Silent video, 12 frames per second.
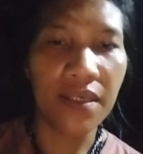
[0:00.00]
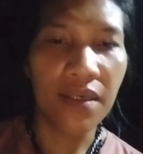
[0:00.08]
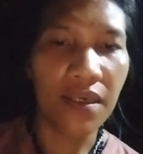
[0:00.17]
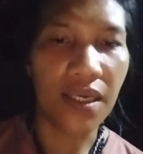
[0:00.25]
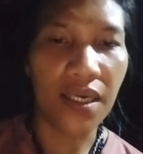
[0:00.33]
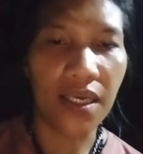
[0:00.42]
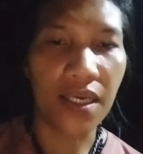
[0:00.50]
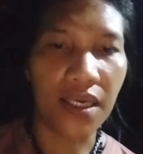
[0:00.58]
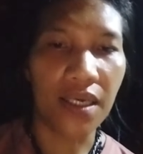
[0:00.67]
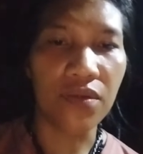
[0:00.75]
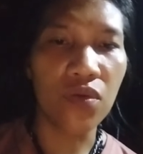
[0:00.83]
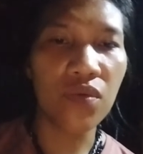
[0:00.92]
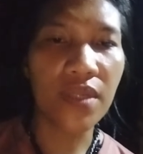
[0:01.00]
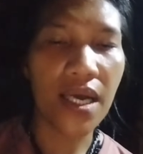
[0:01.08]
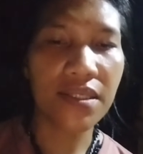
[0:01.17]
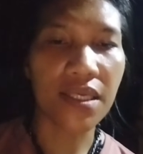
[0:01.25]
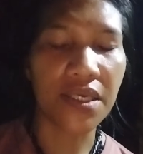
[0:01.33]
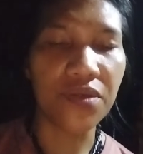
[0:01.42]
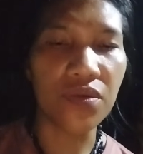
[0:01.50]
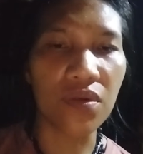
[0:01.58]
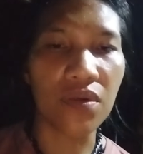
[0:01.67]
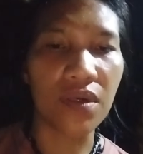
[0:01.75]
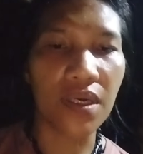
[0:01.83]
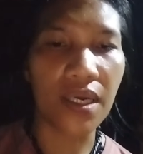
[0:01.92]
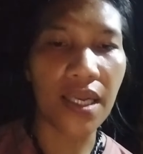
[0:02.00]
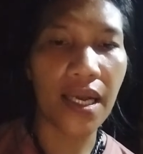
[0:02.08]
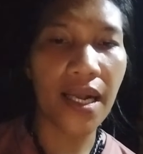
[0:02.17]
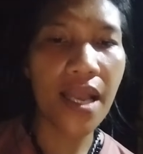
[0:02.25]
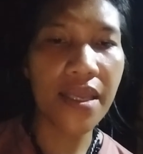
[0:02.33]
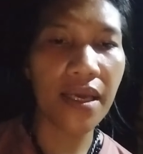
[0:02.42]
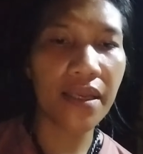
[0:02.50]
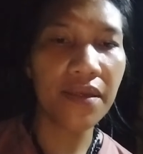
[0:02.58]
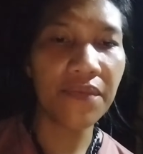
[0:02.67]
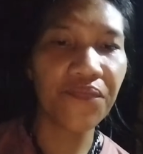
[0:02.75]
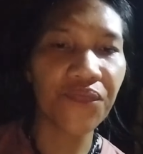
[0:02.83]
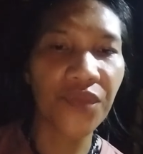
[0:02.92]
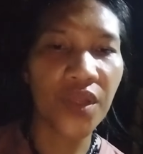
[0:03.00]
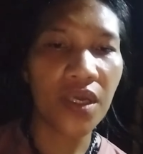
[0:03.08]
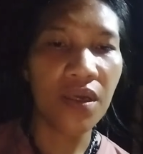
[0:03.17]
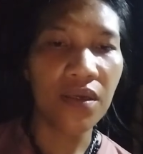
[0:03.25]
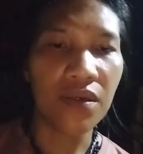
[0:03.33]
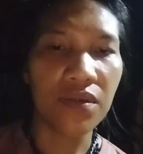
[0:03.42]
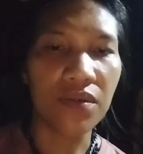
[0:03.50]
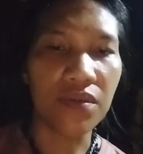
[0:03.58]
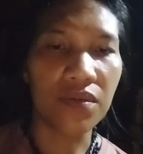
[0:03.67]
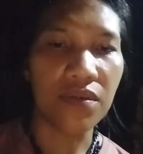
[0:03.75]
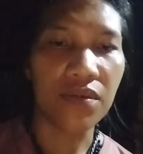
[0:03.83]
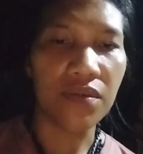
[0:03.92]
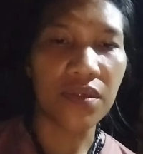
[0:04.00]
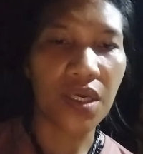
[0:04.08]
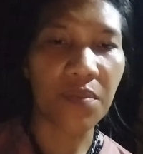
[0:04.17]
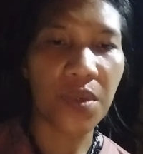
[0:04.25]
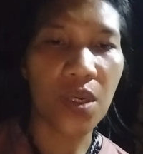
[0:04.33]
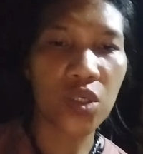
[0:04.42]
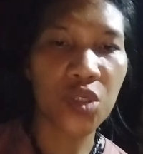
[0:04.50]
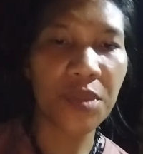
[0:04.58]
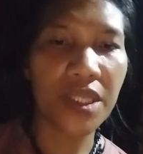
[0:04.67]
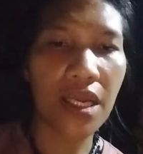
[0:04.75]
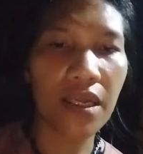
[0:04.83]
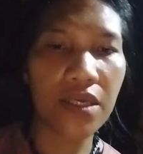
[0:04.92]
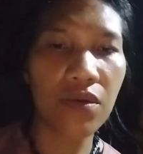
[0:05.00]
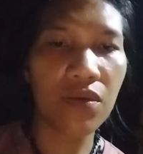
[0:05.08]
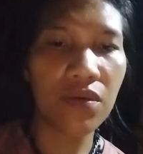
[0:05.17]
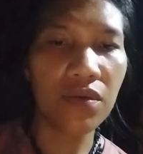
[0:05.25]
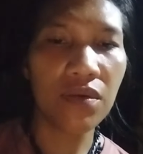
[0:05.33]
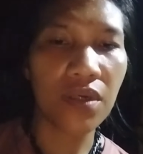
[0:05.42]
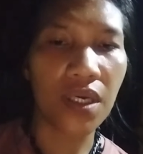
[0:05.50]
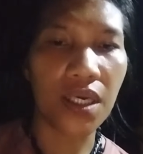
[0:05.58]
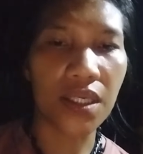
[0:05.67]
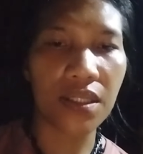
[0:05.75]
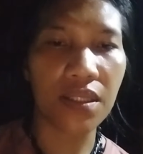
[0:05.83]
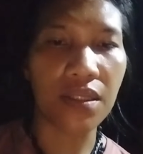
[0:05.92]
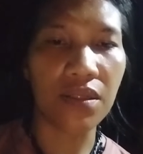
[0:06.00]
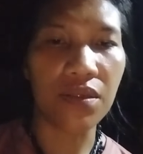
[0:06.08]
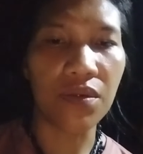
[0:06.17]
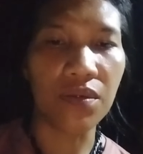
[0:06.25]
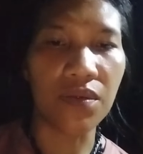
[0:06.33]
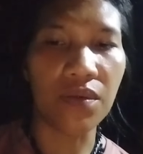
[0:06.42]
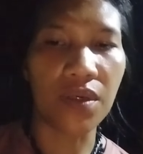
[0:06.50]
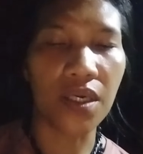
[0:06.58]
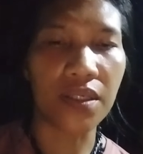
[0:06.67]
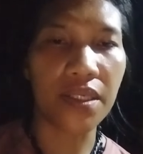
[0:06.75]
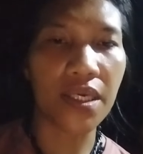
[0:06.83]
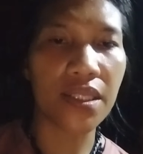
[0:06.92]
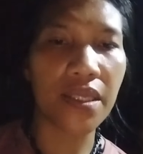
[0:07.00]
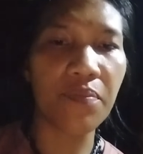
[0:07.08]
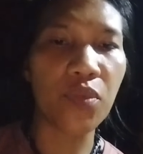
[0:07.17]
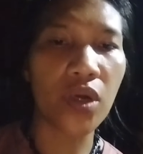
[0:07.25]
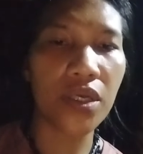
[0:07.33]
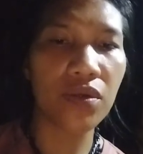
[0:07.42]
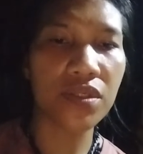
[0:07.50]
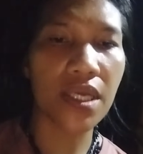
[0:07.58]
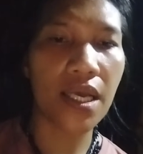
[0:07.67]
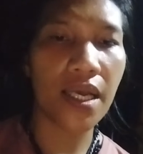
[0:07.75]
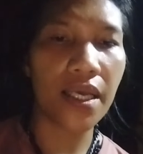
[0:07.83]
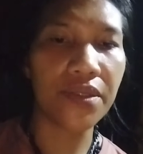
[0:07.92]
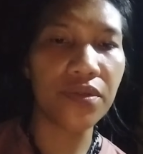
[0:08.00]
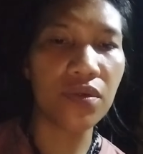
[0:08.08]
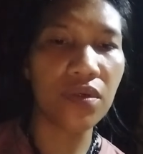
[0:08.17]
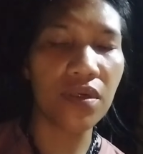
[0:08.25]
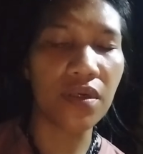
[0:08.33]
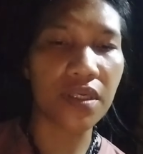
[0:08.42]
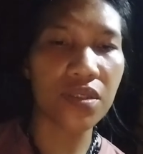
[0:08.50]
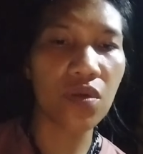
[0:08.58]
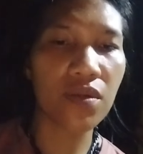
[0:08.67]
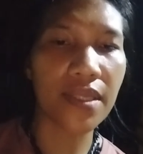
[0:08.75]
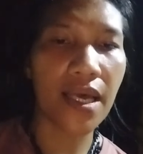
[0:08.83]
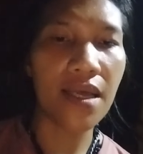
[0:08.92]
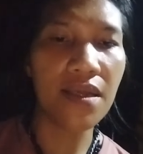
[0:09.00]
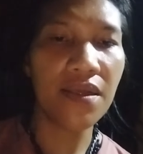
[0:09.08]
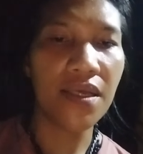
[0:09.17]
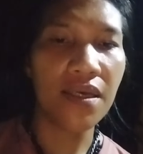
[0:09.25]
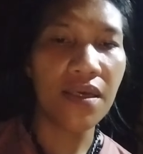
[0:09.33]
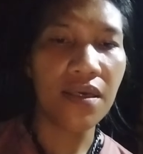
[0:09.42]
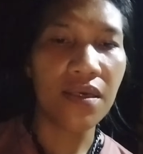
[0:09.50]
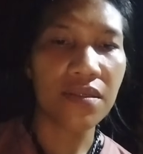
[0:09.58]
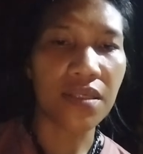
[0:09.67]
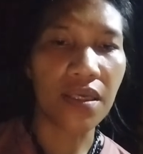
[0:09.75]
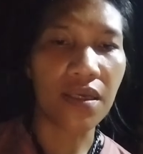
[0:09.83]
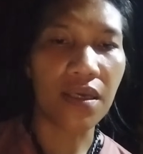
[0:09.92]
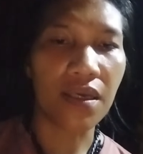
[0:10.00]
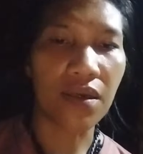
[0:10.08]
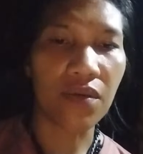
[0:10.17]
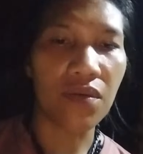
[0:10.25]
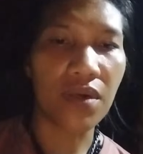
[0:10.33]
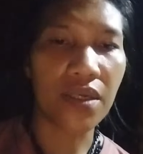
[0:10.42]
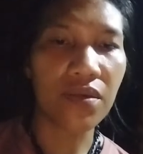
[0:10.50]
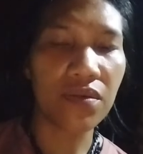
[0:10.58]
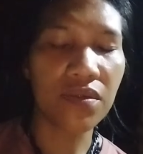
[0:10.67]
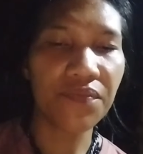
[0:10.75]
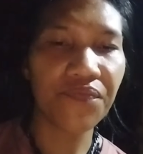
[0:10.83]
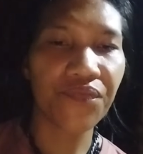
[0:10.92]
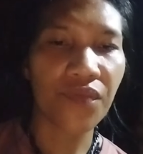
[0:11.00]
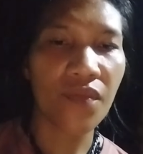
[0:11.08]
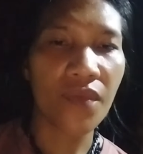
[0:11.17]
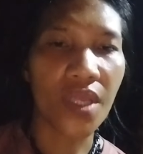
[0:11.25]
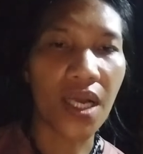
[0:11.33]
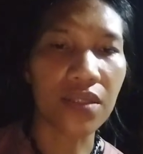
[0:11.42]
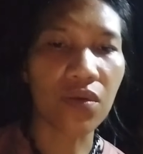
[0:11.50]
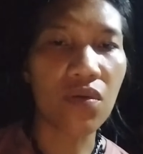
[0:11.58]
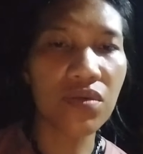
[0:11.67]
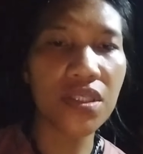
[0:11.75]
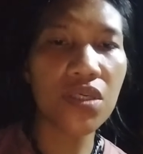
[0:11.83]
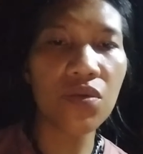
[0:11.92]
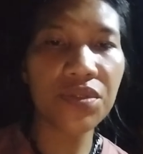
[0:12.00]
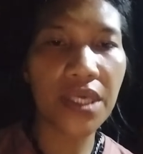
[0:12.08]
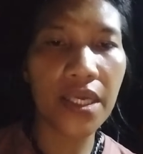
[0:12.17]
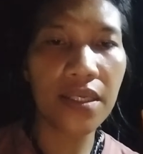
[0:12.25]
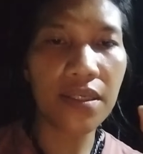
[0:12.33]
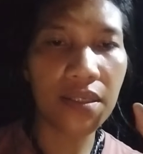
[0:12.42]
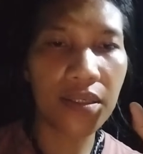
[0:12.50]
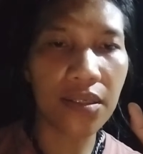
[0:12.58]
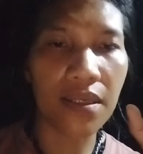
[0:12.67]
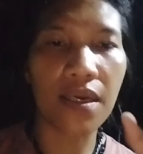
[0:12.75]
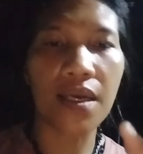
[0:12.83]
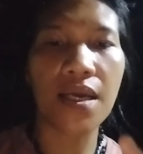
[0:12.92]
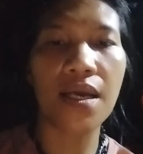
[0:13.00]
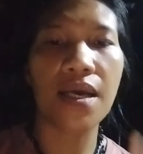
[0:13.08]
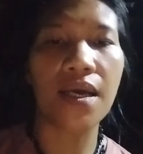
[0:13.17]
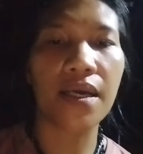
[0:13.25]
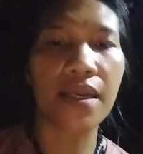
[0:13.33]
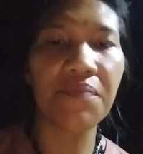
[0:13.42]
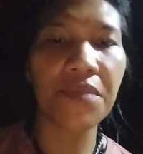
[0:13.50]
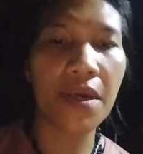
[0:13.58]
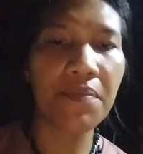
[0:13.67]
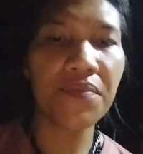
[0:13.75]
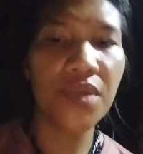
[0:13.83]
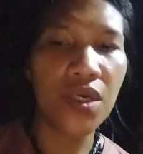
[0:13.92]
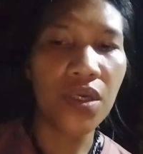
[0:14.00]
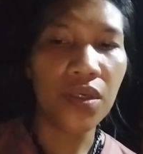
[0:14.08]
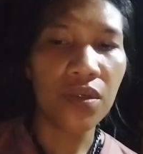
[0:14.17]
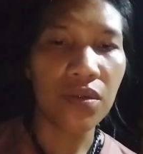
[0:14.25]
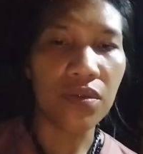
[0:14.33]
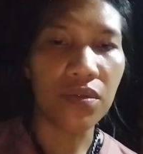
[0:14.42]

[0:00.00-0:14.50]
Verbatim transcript: uh, duda sa inyong kalagayan o nagpa-hospital kayo at uh, negative po kayo sa inyong resulta kaya kung ano at kung sino dyan nakaramdam o